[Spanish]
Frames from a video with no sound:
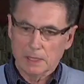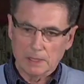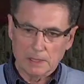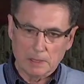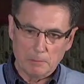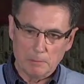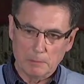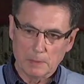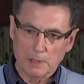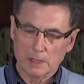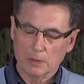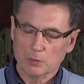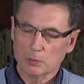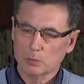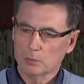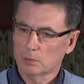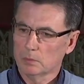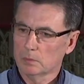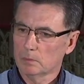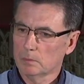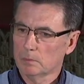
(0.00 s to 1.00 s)
que también es
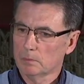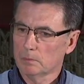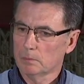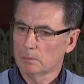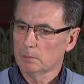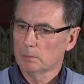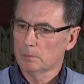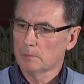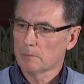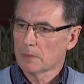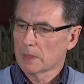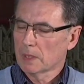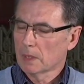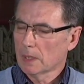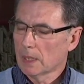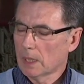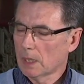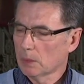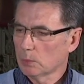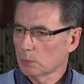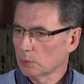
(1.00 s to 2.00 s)
un
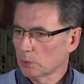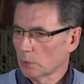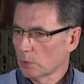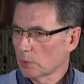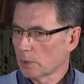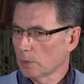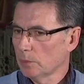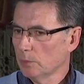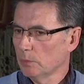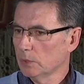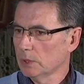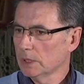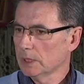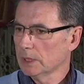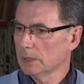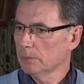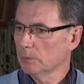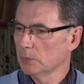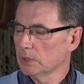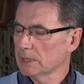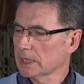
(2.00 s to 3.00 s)
autor
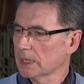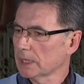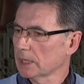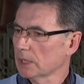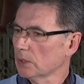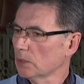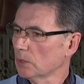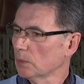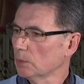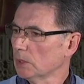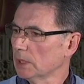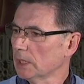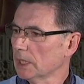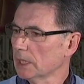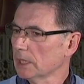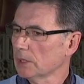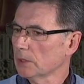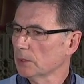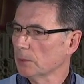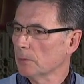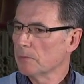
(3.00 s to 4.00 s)
muy, muy seguido, muy
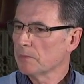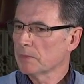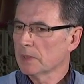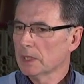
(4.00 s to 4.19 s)
leído.